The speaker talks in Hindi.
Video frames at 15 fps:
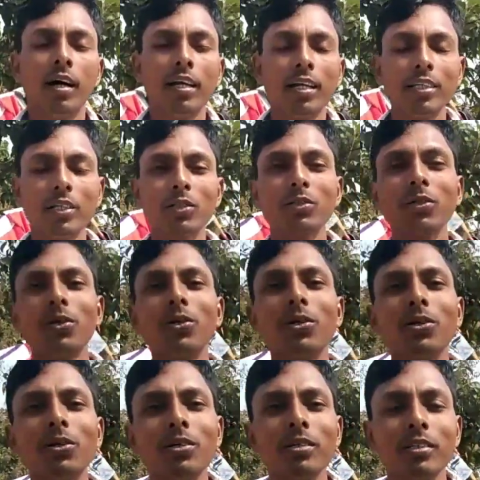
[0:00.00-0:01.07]
हेलो दोस्तों
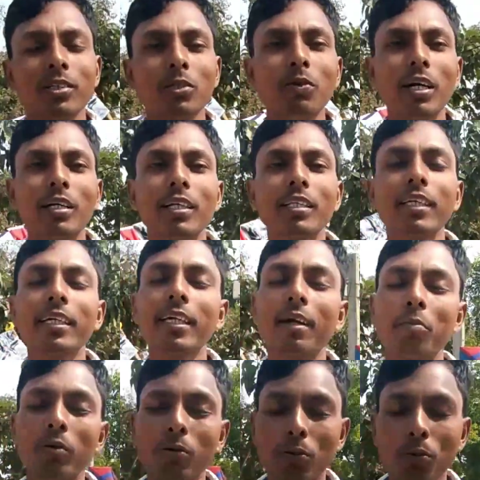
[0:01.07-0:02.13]
दुआ करते हैं कि
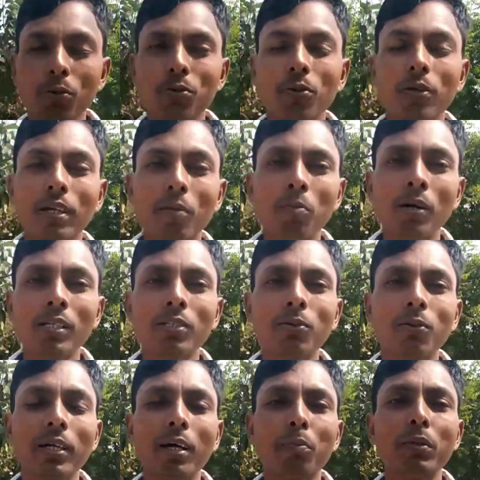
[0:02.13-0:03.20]
आप लोग खुश होंगे और मस्त
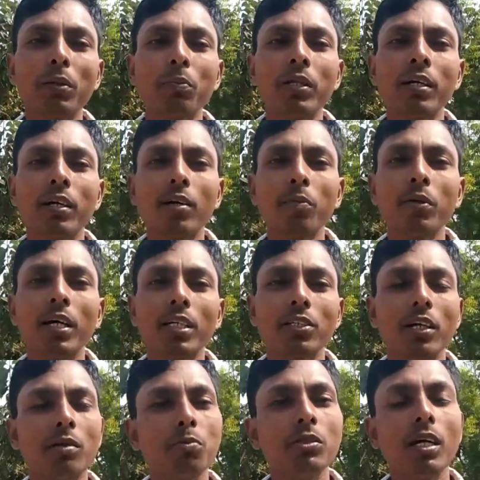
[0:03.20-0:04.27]
होंगे अपने अपने घर में और
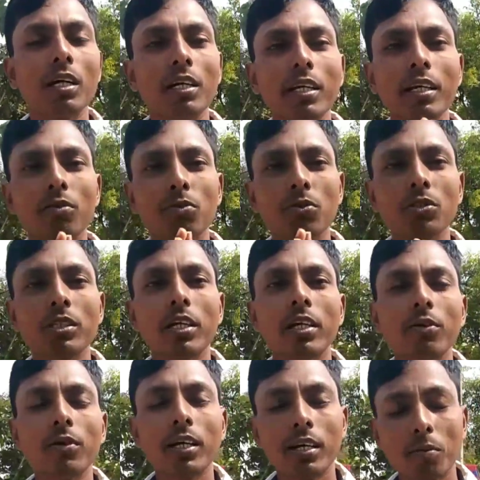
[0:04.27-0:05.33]
छठ पूजा के लिए सोच
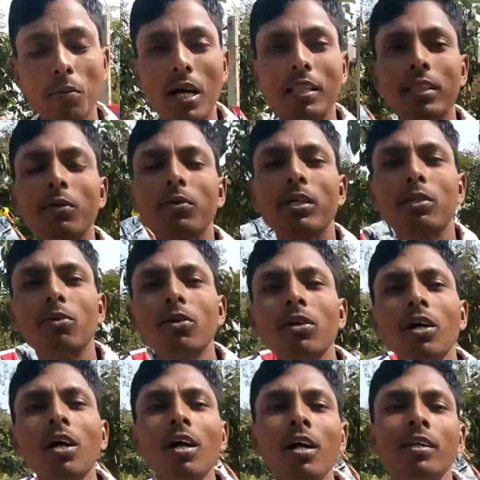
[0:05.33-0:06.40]
रहे होंगे अगर मानते होंगे तो
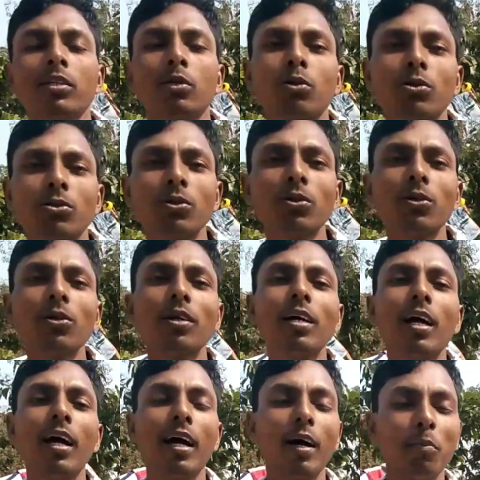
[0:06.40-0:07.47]
तो दोस्तों
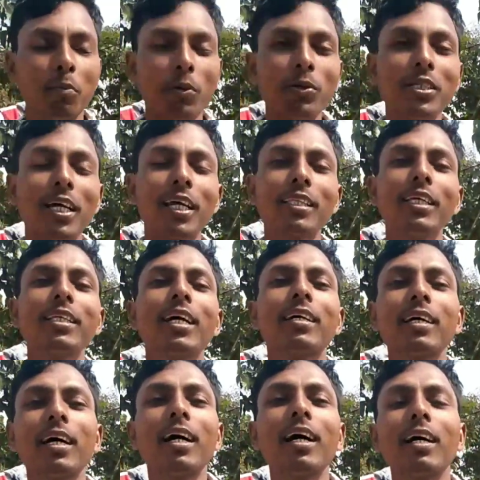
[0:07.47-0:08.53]
हम बहुत सारा तीतर
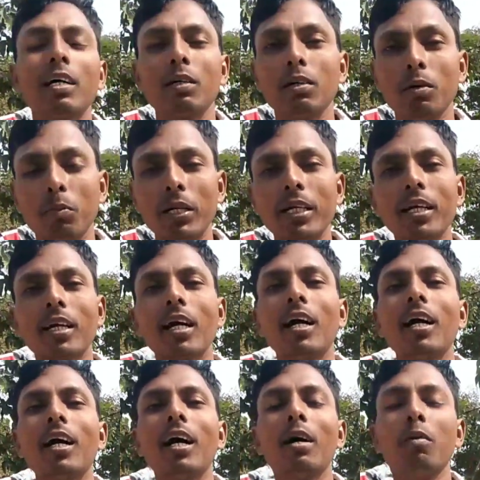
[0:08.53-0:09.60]
का बटर का